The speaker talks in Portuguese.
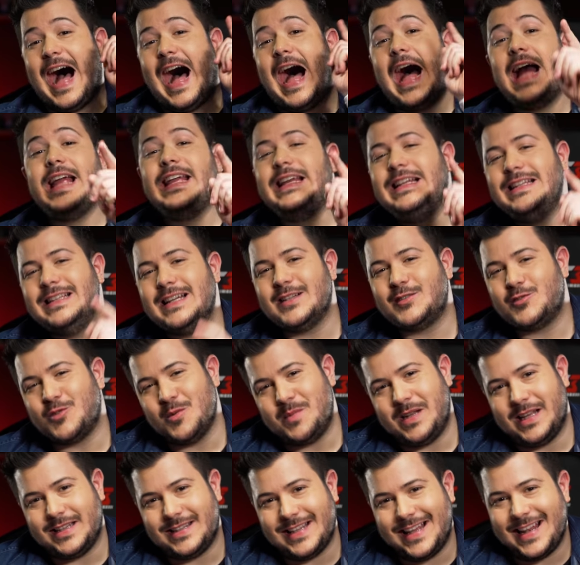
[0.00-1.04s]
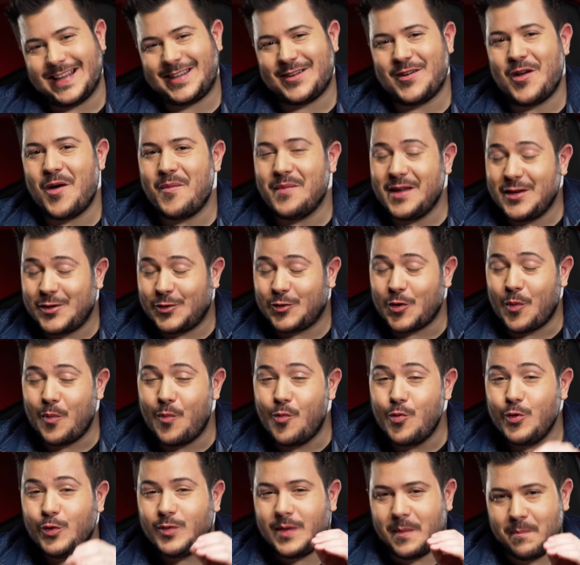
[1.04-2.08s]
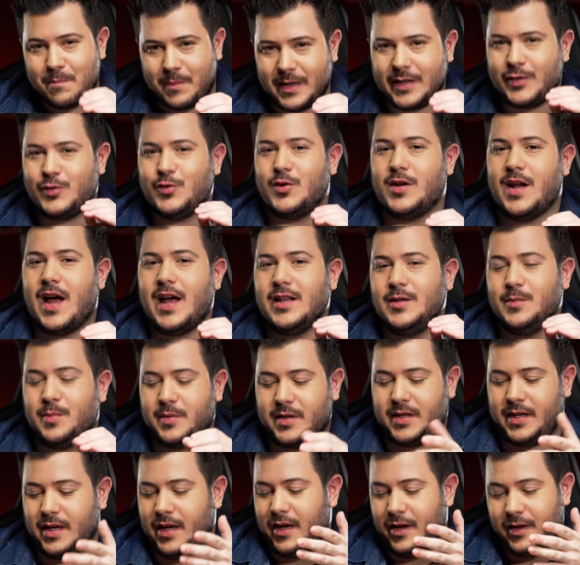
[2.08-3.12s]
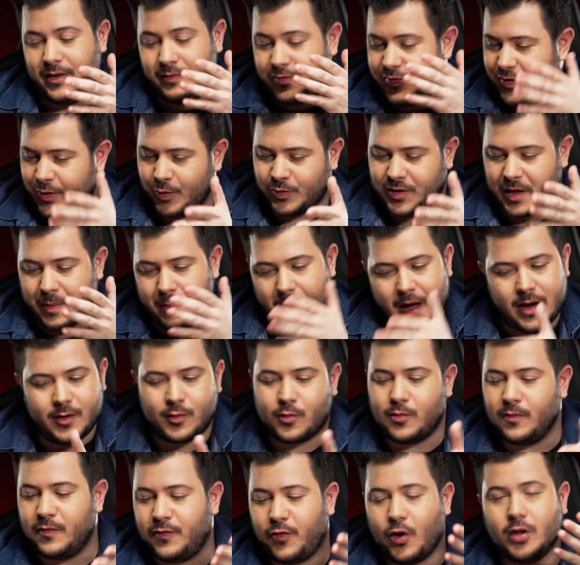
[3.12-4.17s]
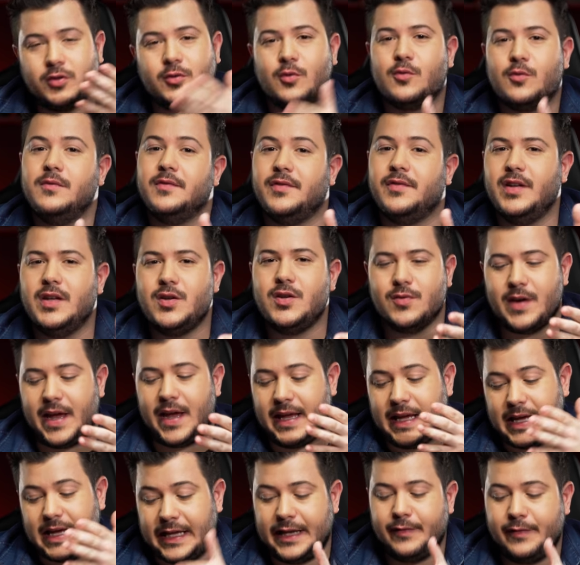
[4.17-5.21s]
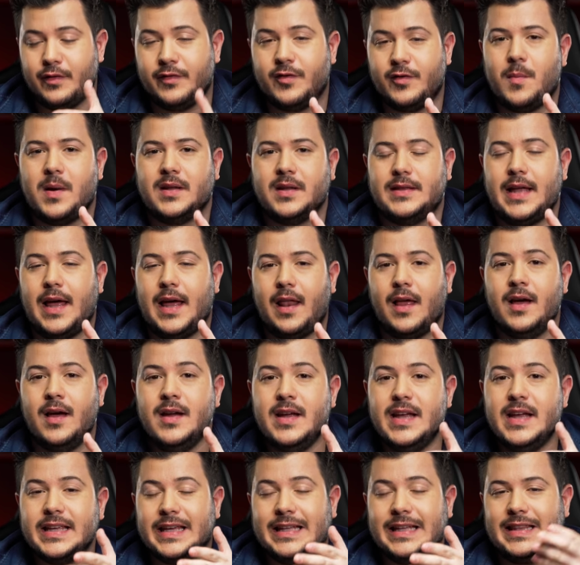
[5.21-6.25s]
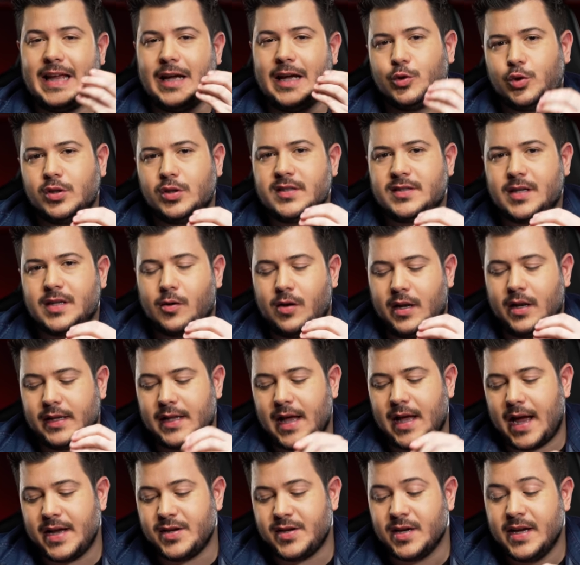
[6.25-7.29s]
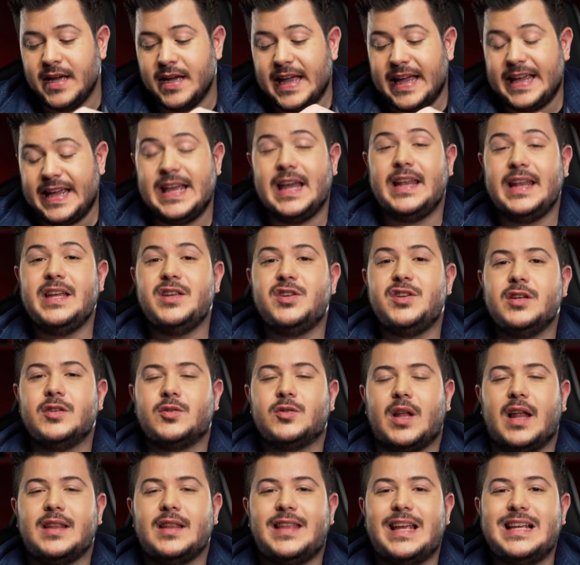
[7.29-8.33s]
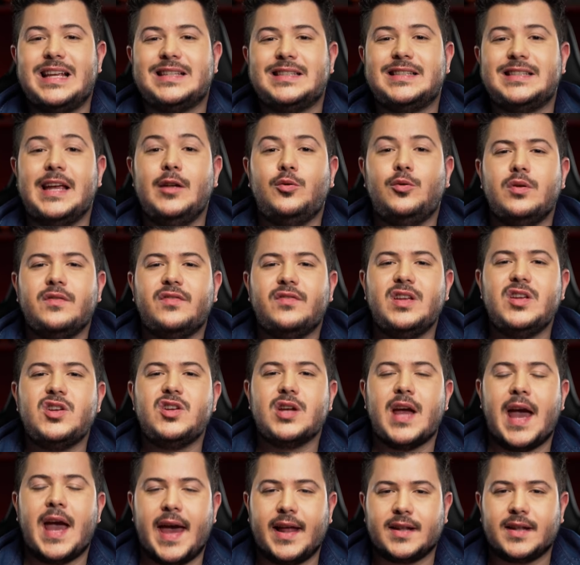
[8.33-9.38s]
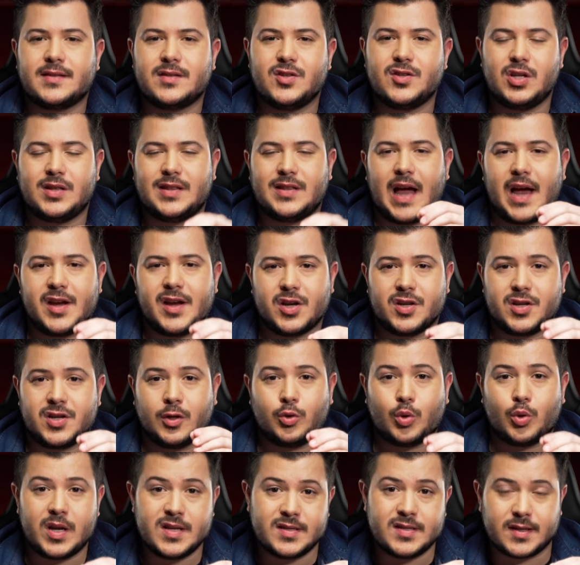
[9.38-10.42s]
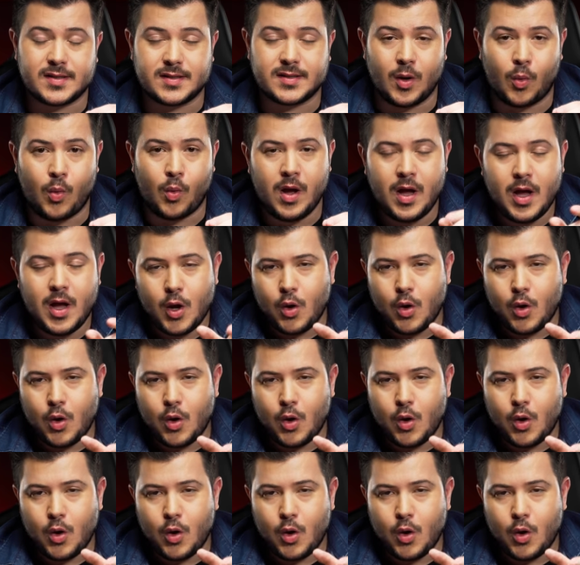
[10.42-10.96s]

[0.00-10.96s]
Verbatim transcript: Ainda sobre a tela, que eu realmente estou muito impressionado, porque, enfim, eu trabalho com foto, com vídeo, é incrível ver uma tela que tenha toda essa qualidade, e além disso, ela tem 120 Hz de taxa de atualização.